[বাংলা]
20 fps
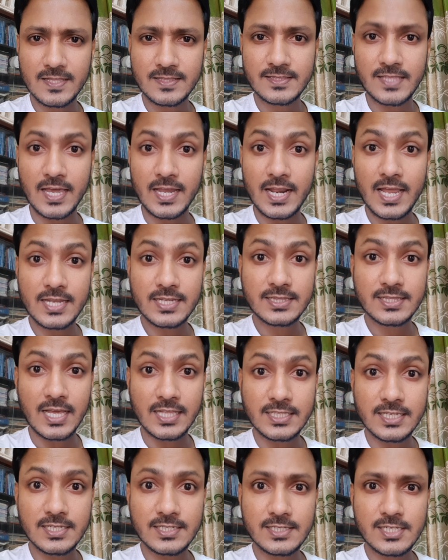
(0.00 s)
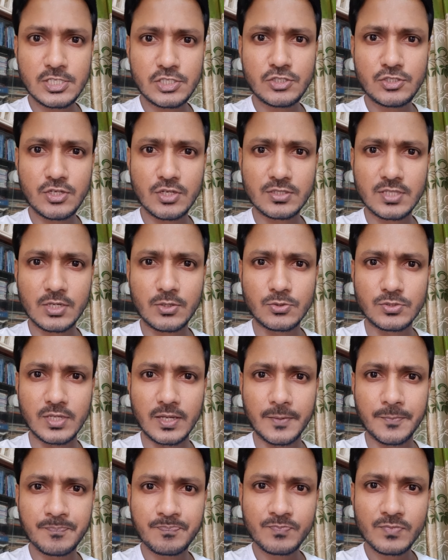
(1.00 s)
তারা তাদের নিশ্চয়তা খুঁজে
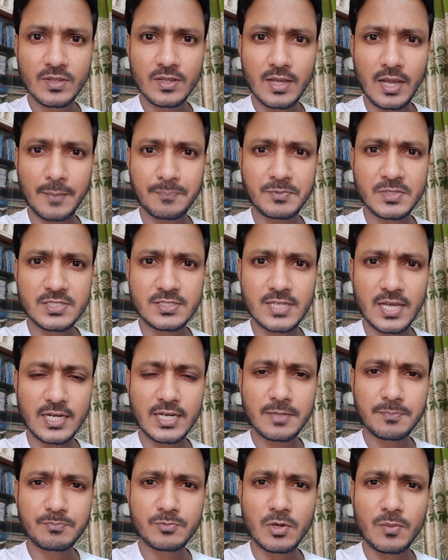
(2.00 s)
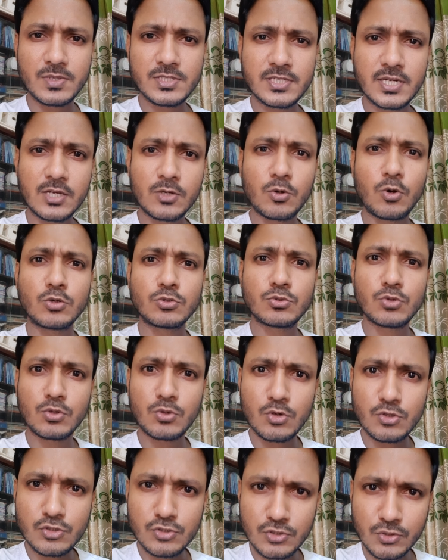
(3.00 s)
আপনি জানেন প্রবাসীরা কত
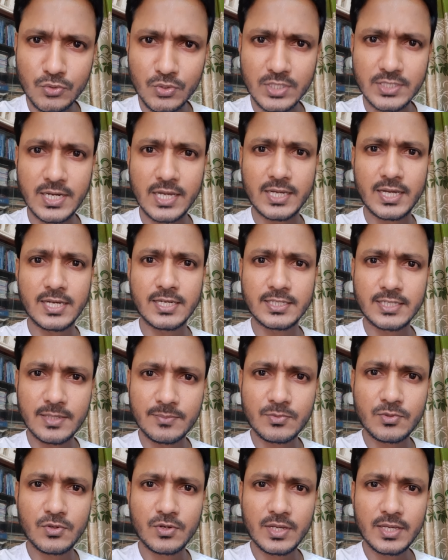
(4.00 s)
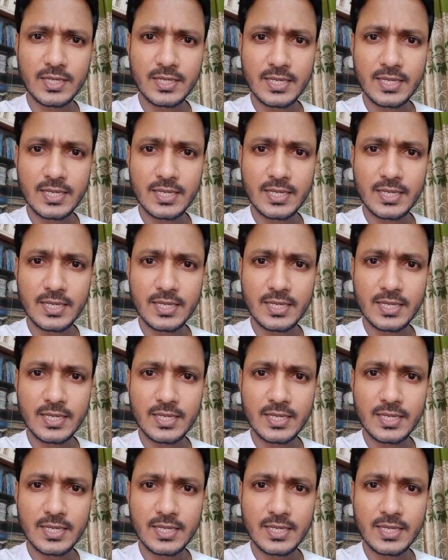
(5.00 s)
কষ্ট করে টাকা ইনকাম করে